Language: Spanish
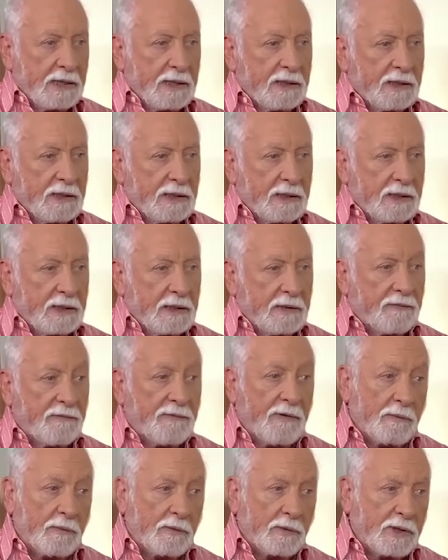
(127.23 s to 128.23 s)
eh,
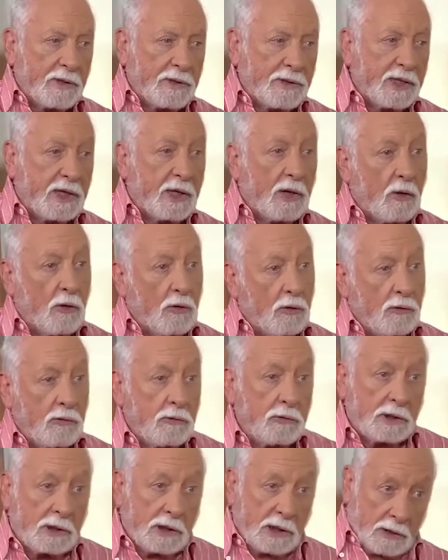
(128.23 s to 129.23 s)
favorece o,
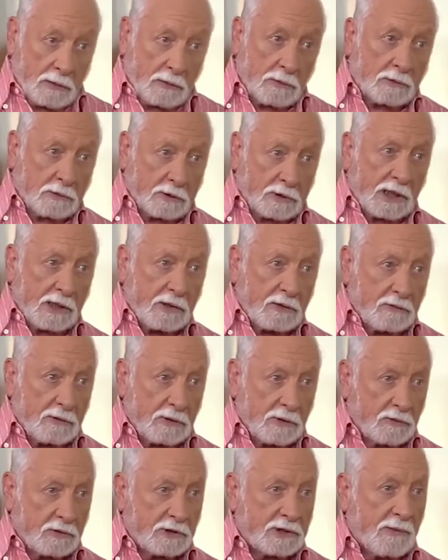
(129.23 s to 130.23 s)
en el lado contrario,
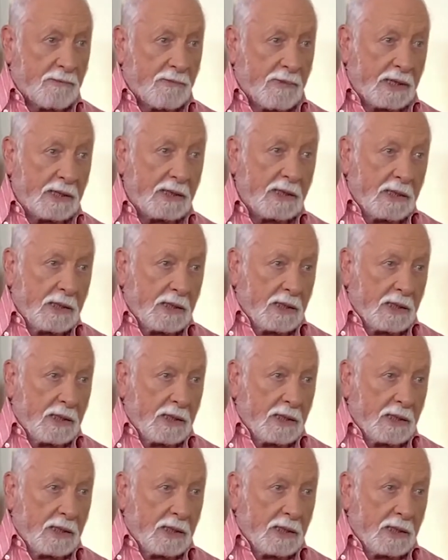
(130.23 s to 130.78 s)
cuando está mal,